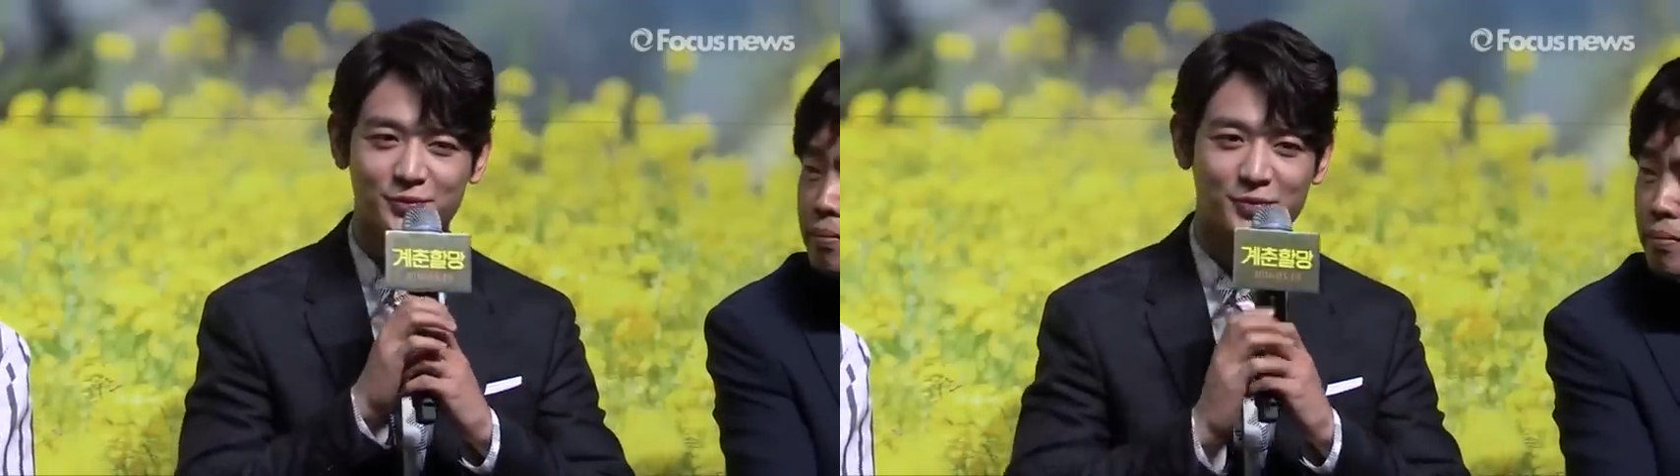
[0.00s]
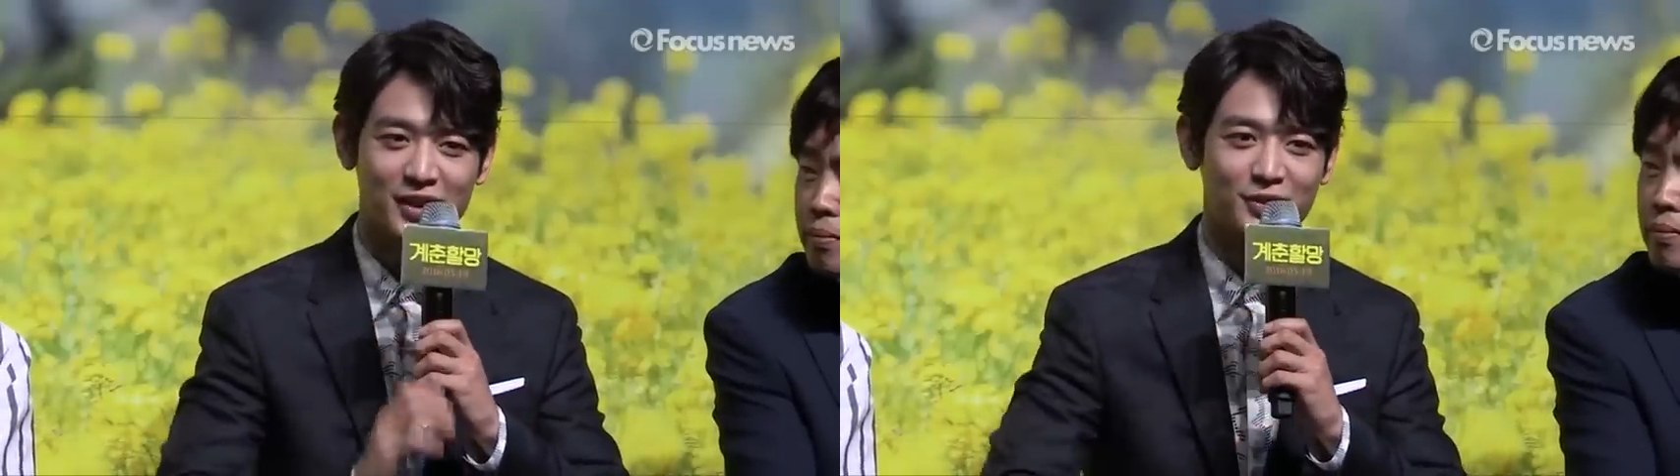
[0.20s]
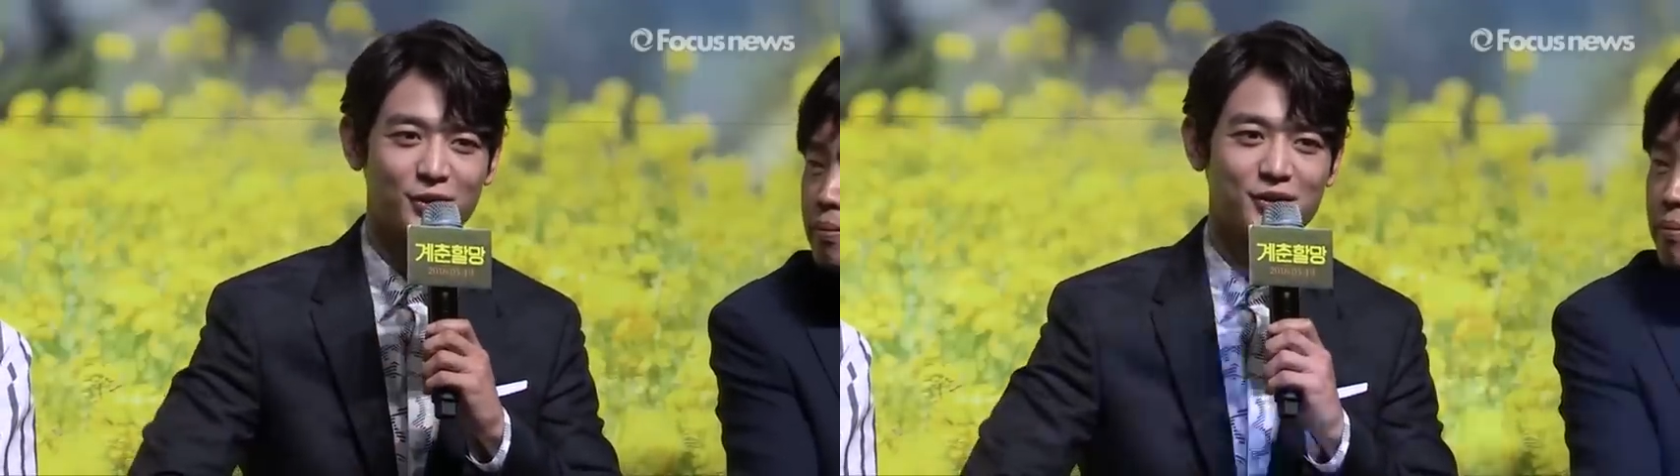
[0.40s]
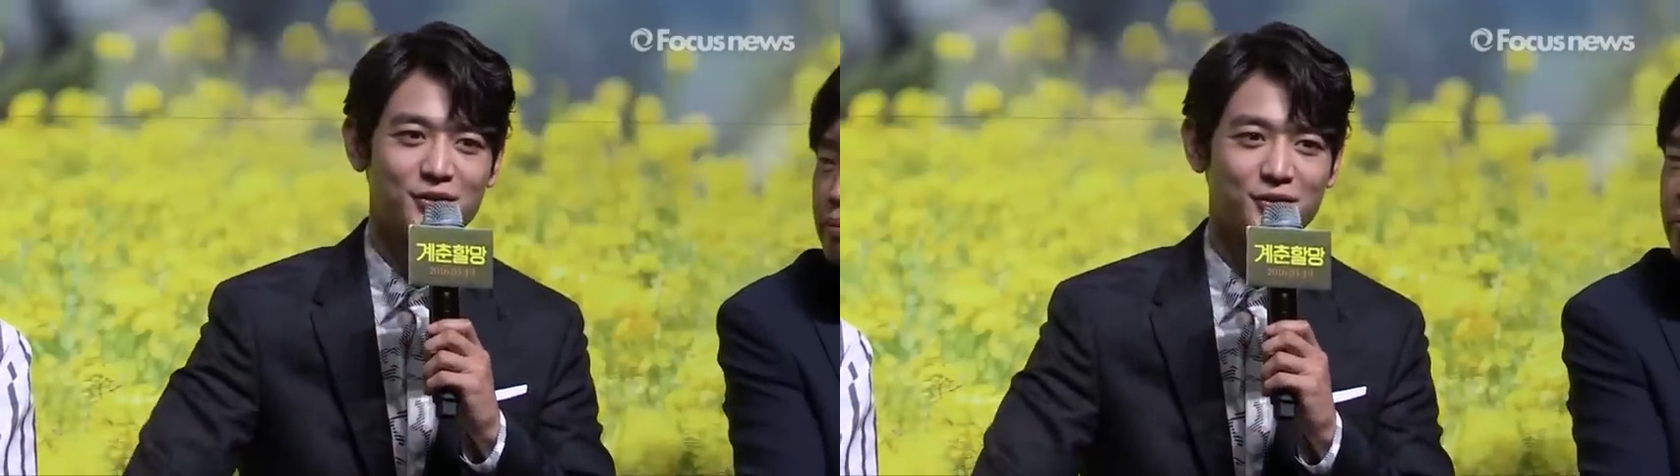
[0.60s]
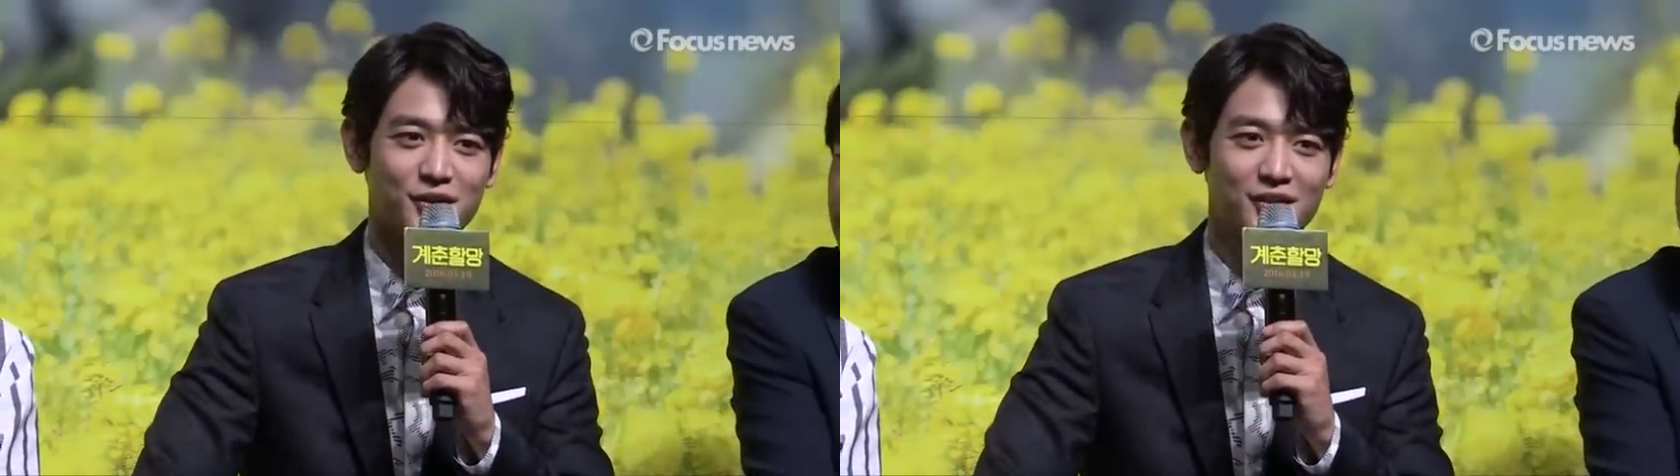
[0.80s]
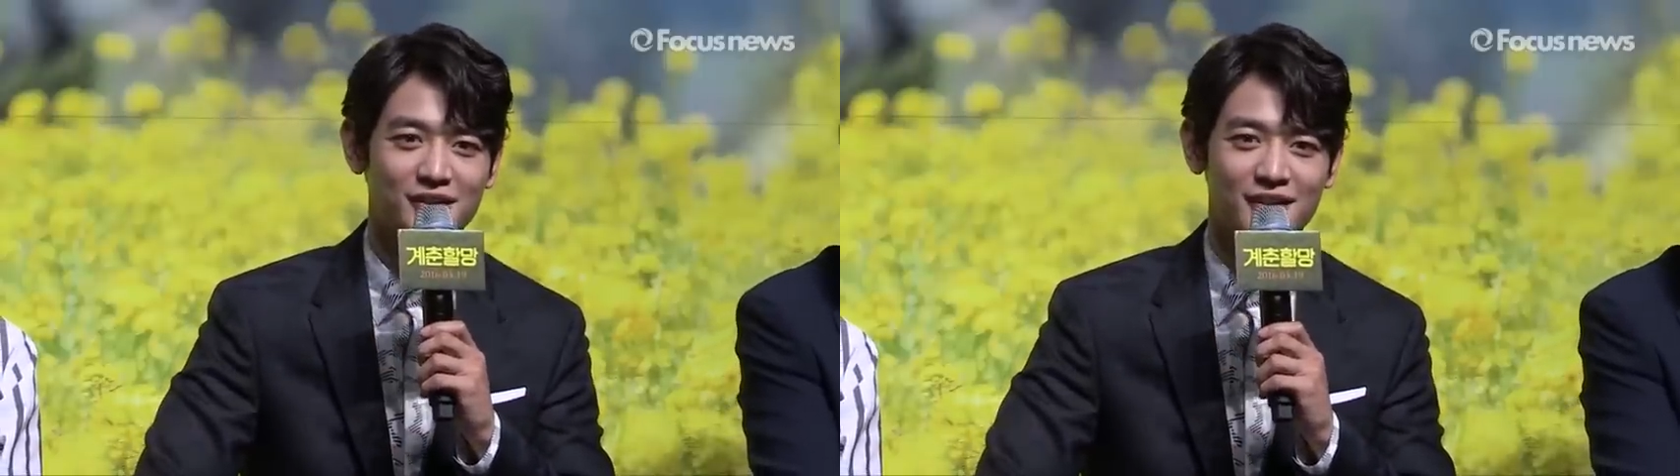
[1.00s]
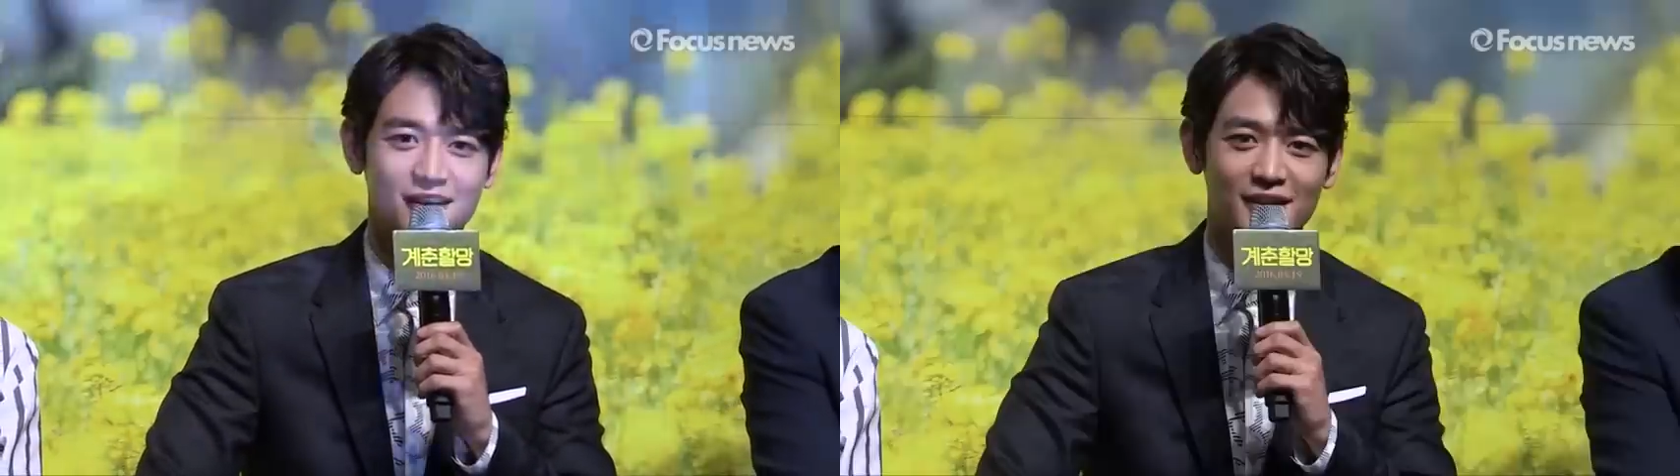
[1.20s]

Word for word: 음. 많이 떨리고요.